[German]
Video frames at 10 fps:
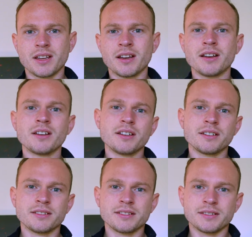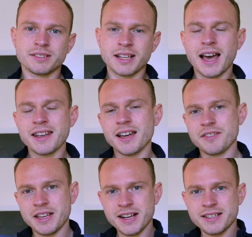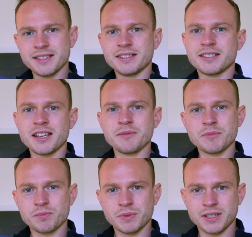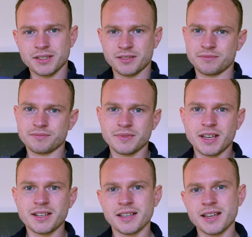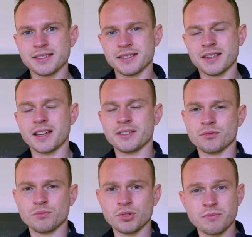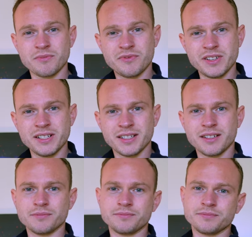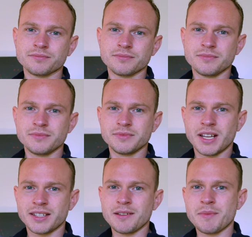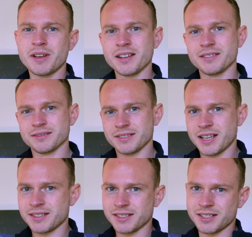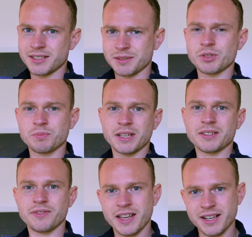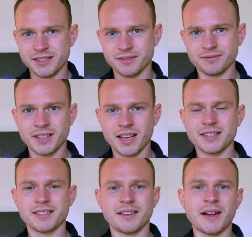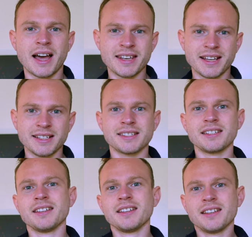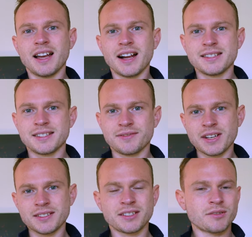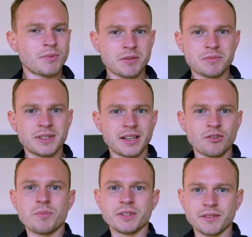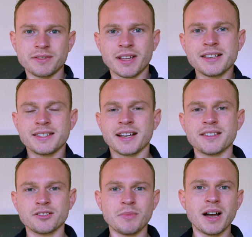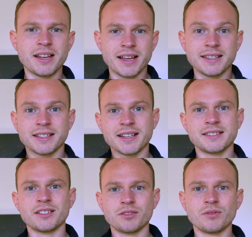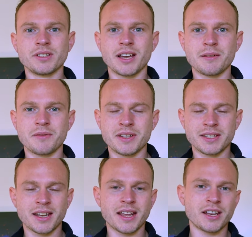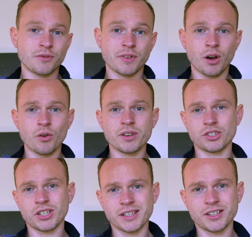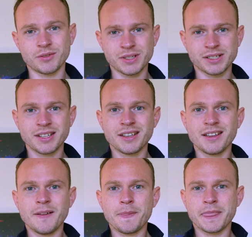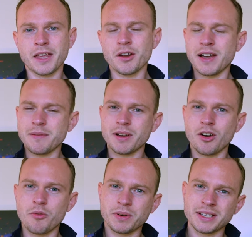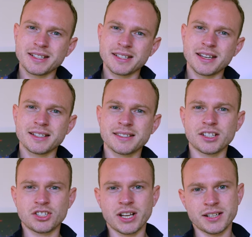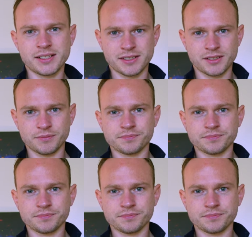Ja? Und danach verhält er sich dann im Gespräch. Ja, das heißt, er hat so einen bestimmten Filter, nachdem er dann ja, sich in diesem Gespräch verhält. Ja, das ist aber anders, als wenn er sich zum Beispiel mit seinem Kumpel trifft. Da ist er ganz normal, da ist er ganz natürlich. Aber wenn er dann eine Frau in der Stadt anspricht, dann auf einmal operiert er nach dieser Checkliste.